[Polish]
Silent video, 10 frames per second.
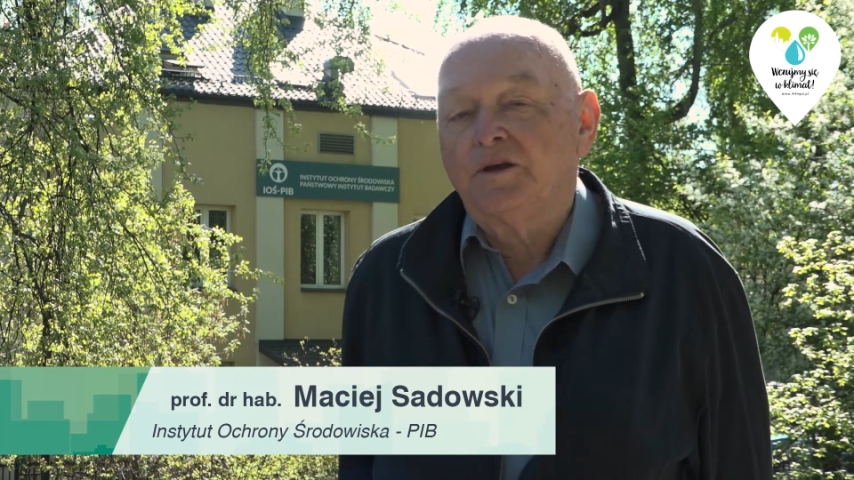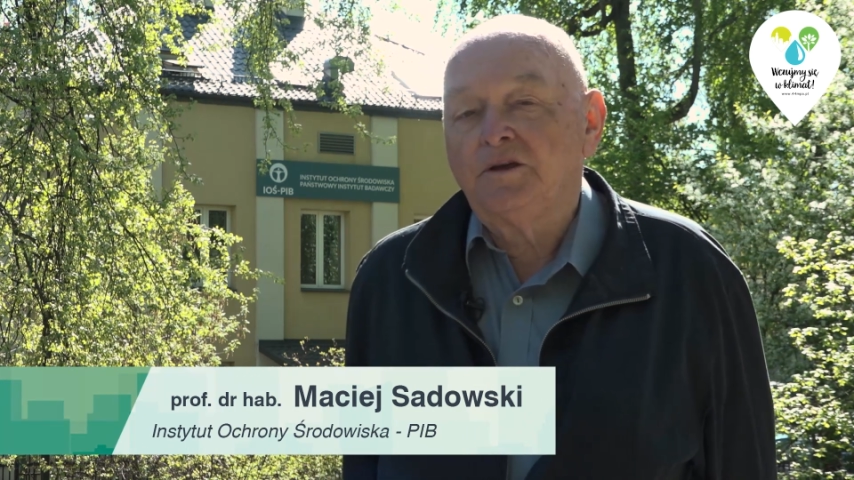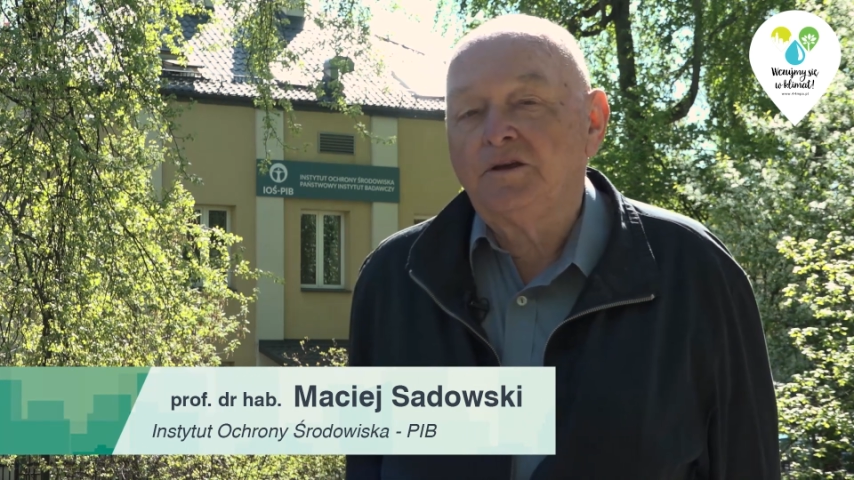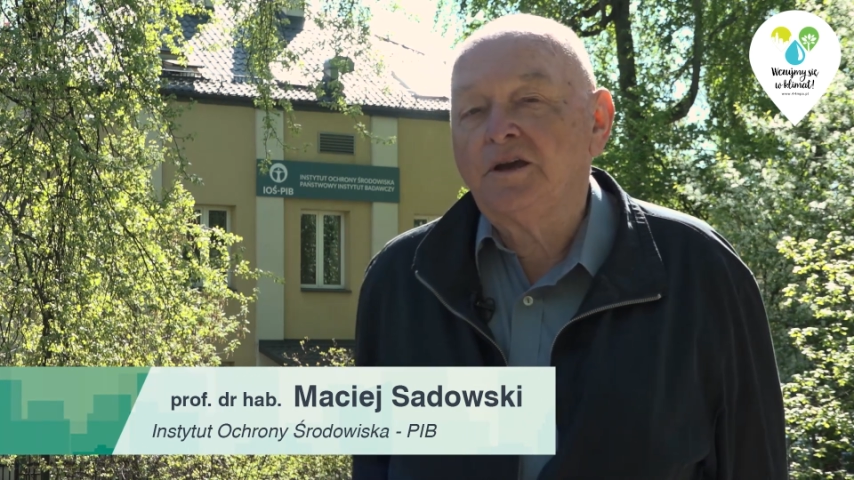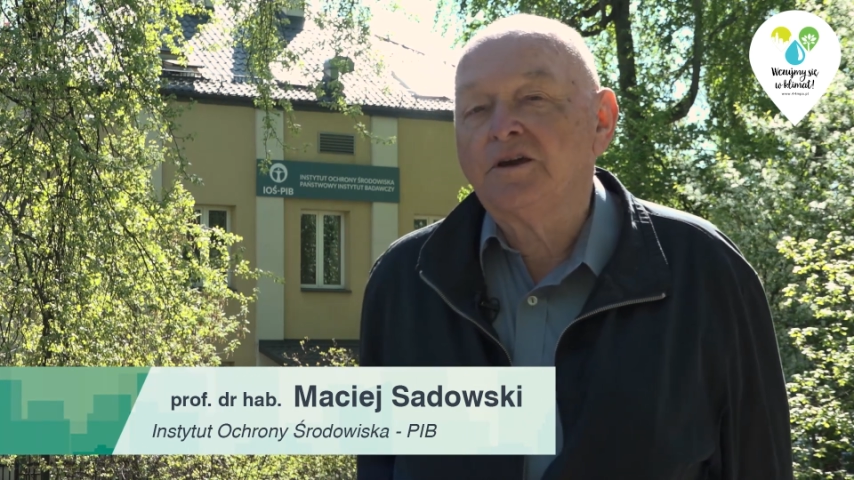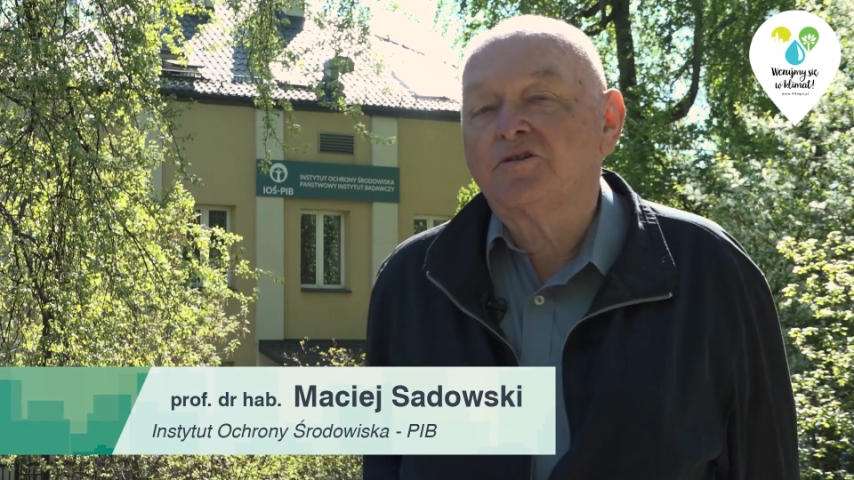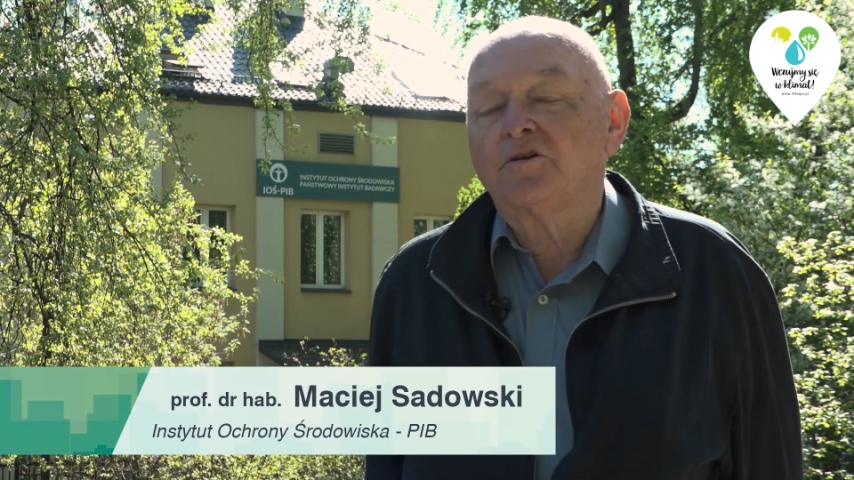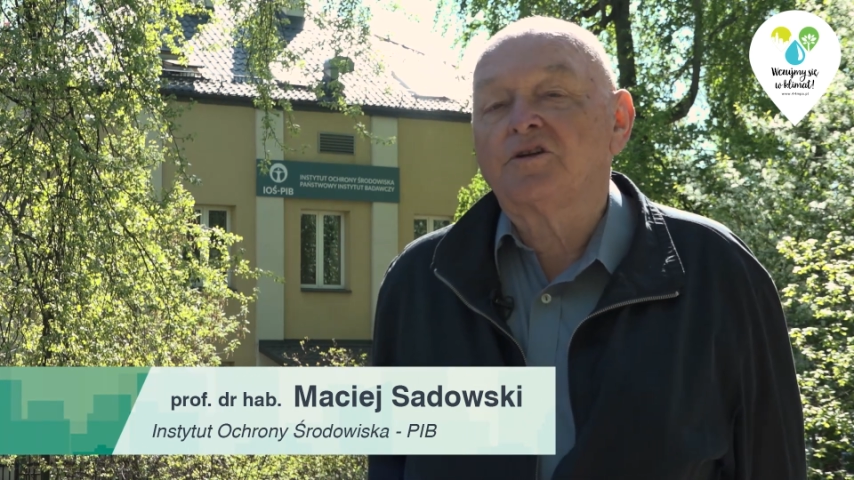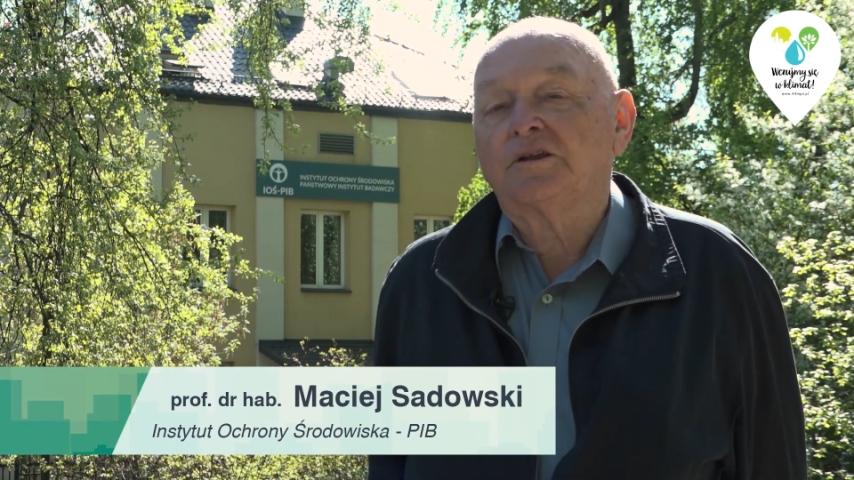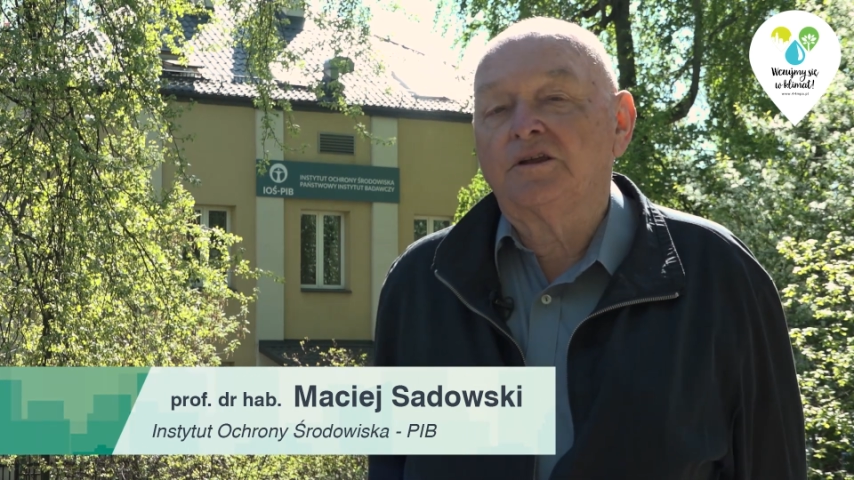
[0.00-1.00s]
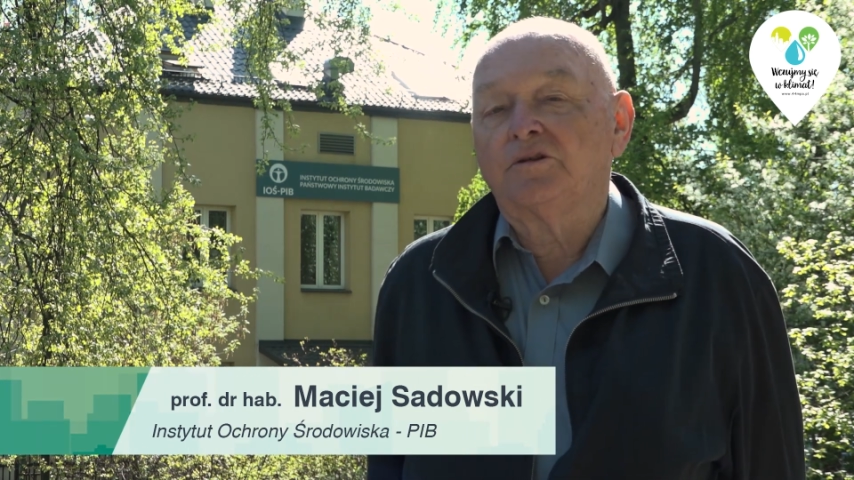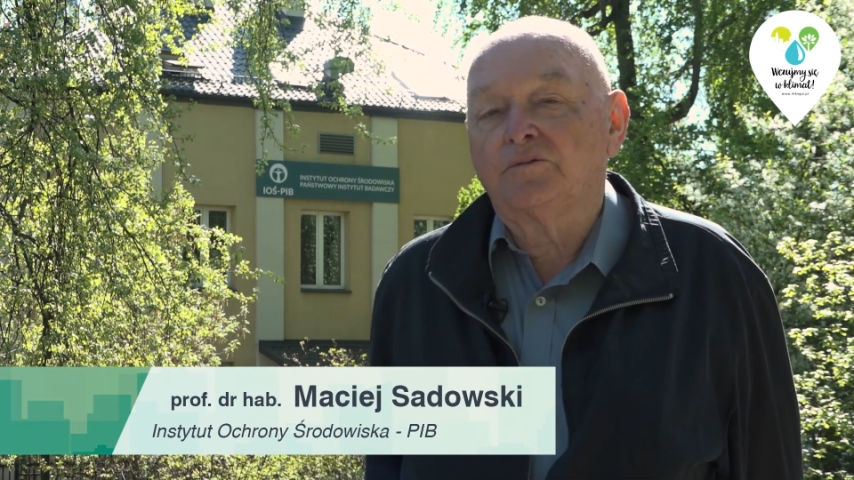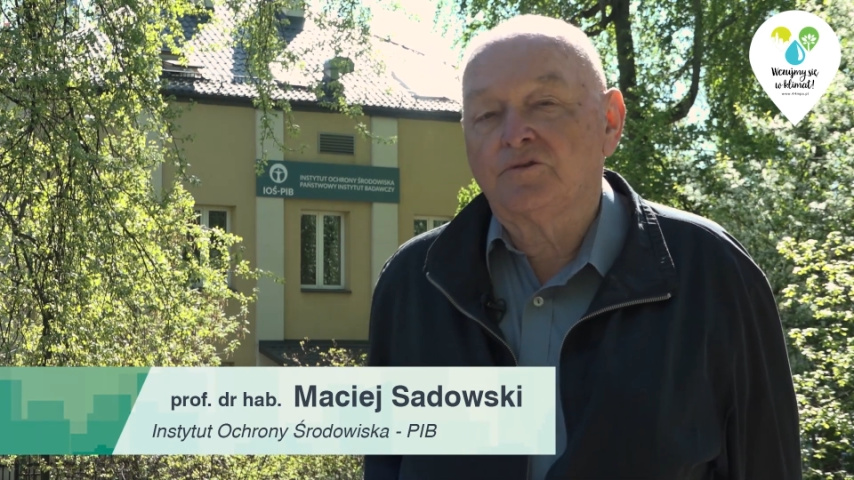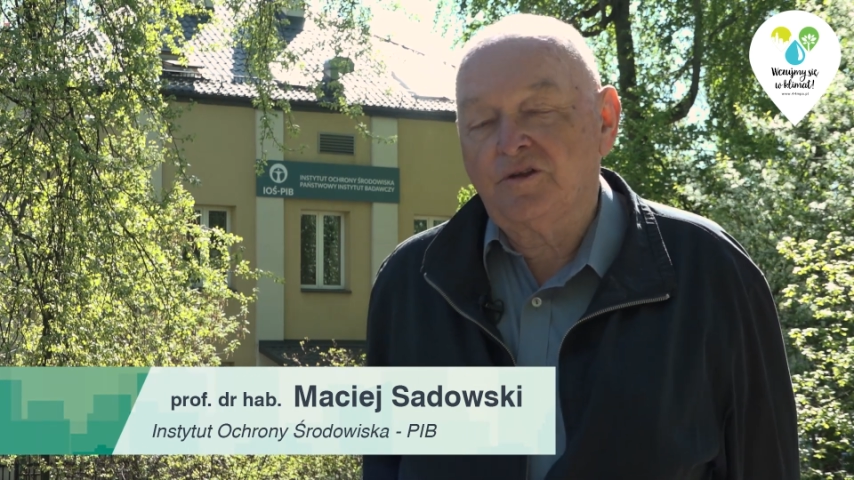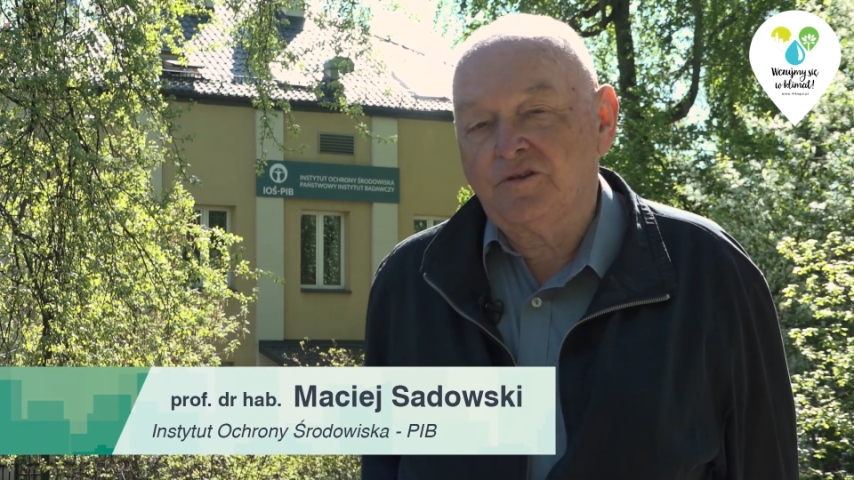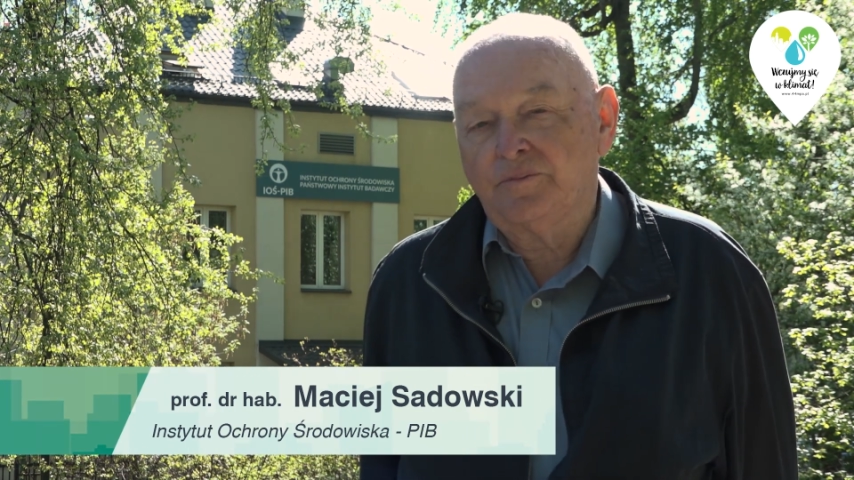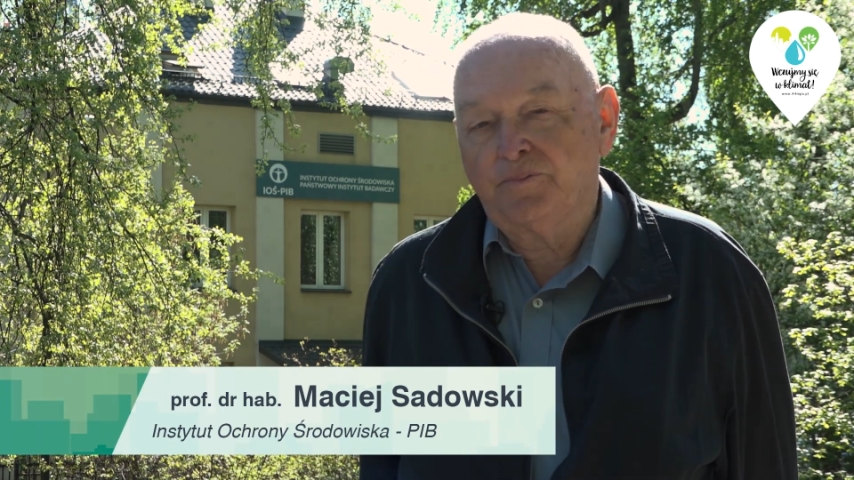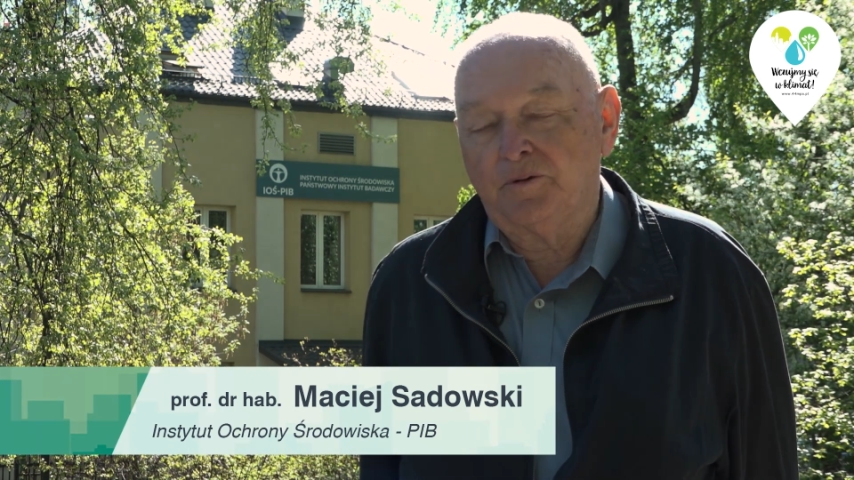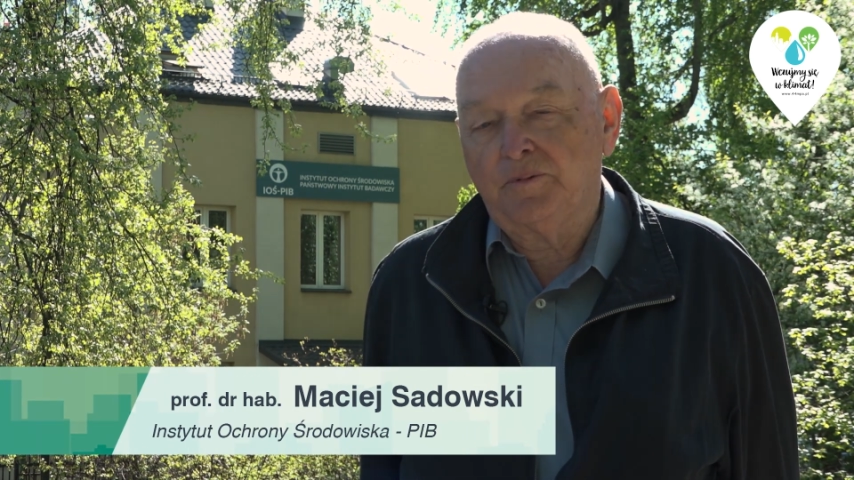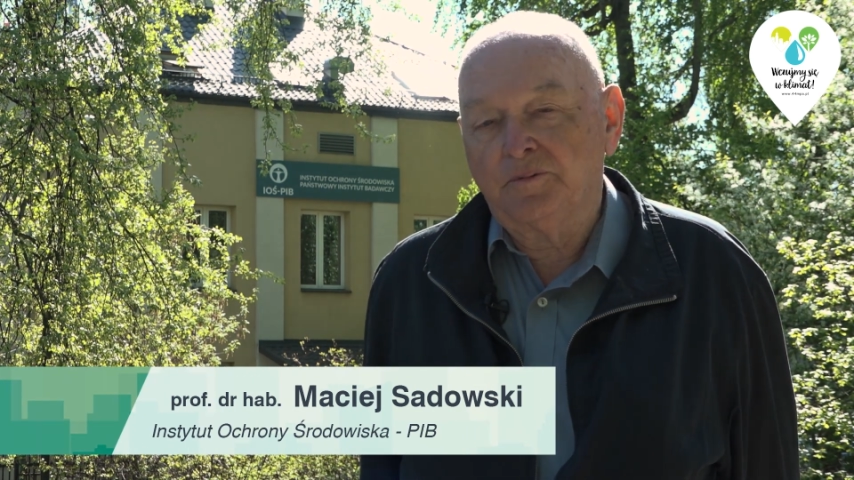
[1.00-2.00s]
i nie jest to żaden nowoczesny
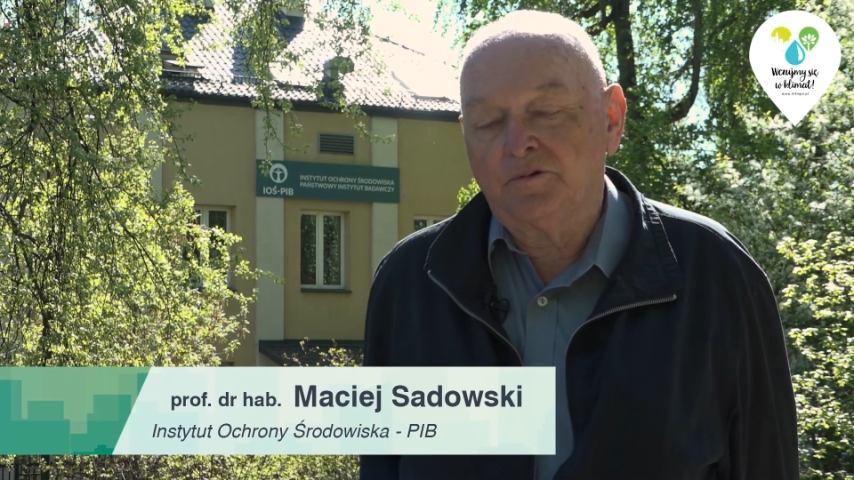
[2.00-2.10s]
problem,